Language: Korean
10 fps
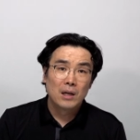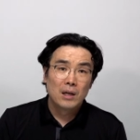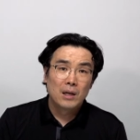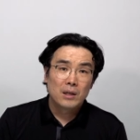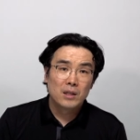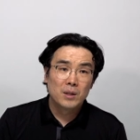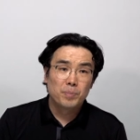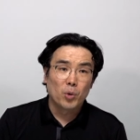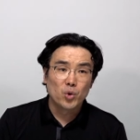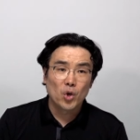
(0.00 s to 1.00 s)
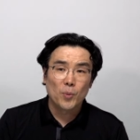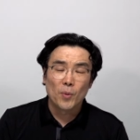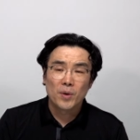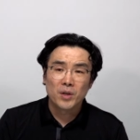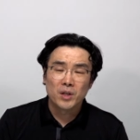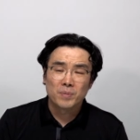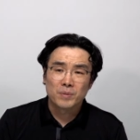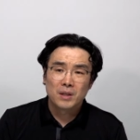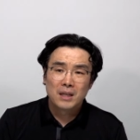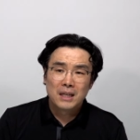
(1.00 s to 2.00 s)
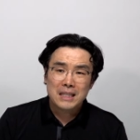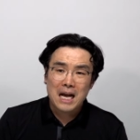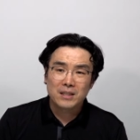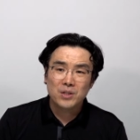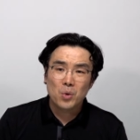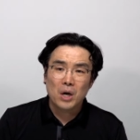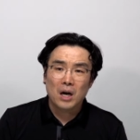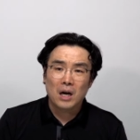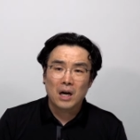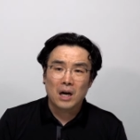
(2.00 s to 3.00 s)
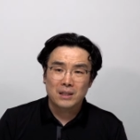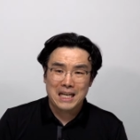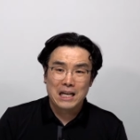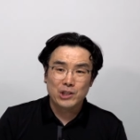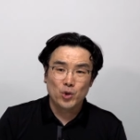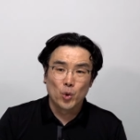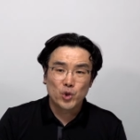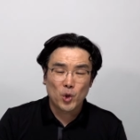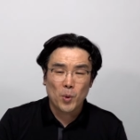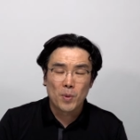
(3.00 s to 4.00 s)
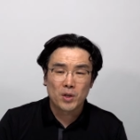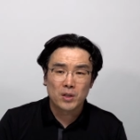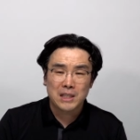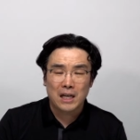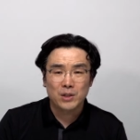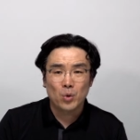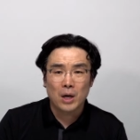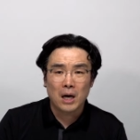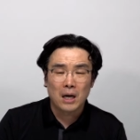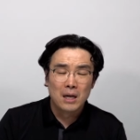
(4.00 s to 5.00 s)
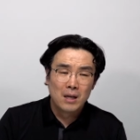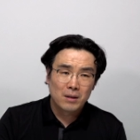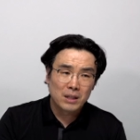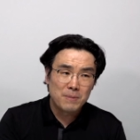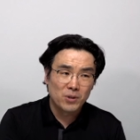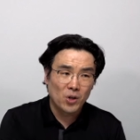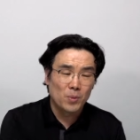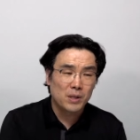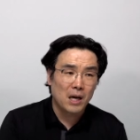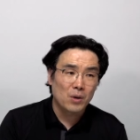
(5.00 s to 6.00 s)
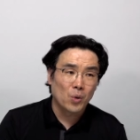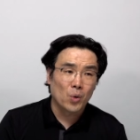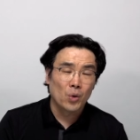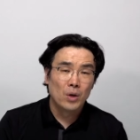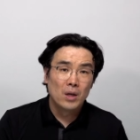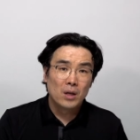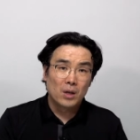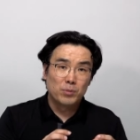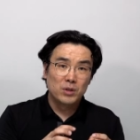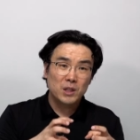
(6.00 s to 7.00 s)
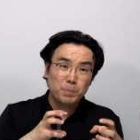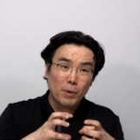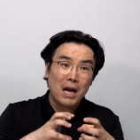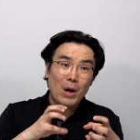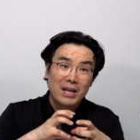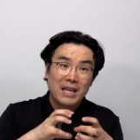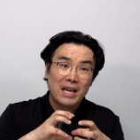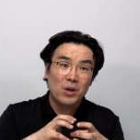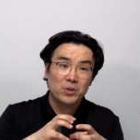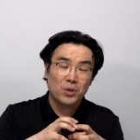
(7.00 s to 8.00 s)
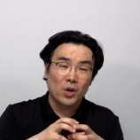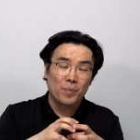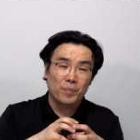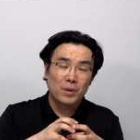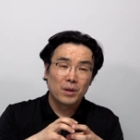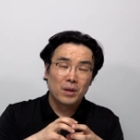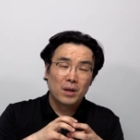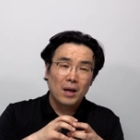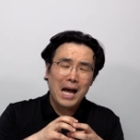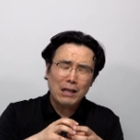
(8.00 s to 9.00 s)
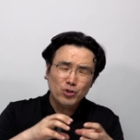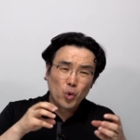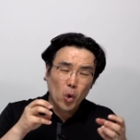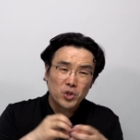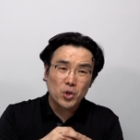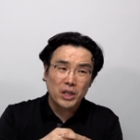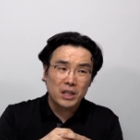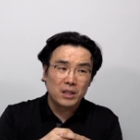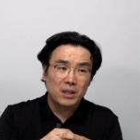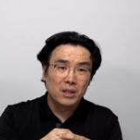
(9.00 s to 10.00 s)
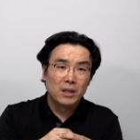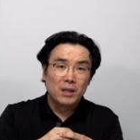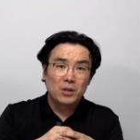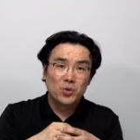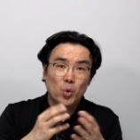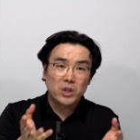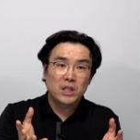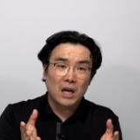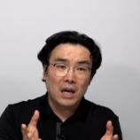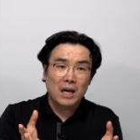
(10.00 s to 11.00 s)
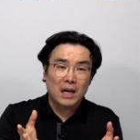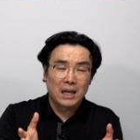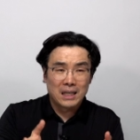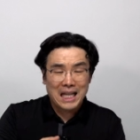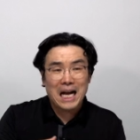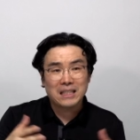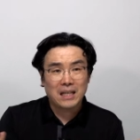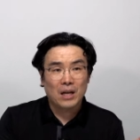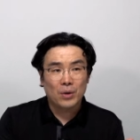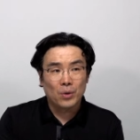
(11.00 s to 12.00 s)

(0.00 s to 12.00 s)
그 보도를 보면은 장시호가 장시호 녹취록 보면은 장시호가 그 김영철 검사하고 어 무슨 특별한 관계인 것처럼 아주 노골적인 그 녹취가 나왔잖아요.